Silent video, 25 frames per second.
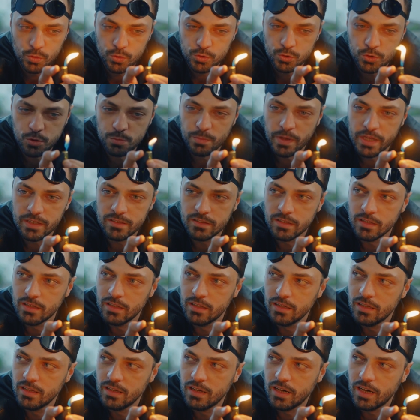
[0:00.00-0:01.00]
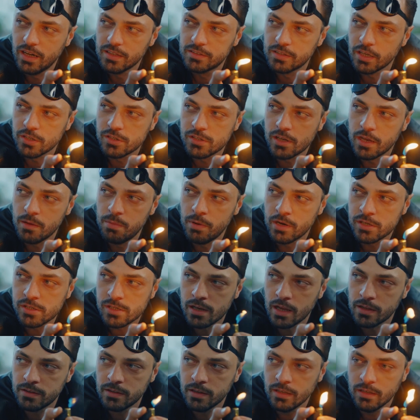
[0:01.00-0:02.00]
Husumet ateşle
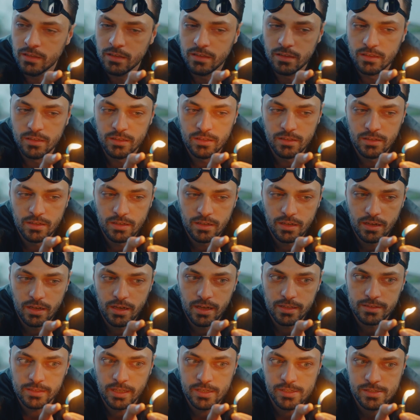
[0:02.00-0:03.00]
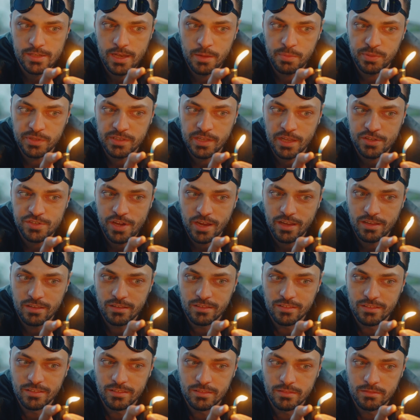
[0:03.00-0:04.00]
başladı ateşle bitecek.
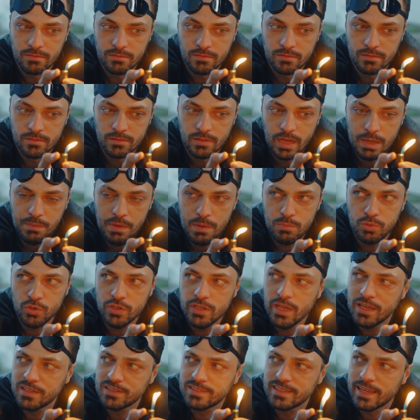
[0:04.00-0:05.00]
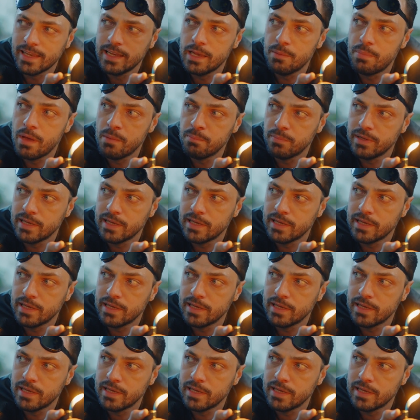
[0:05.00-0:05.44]
Ama bunu yan senle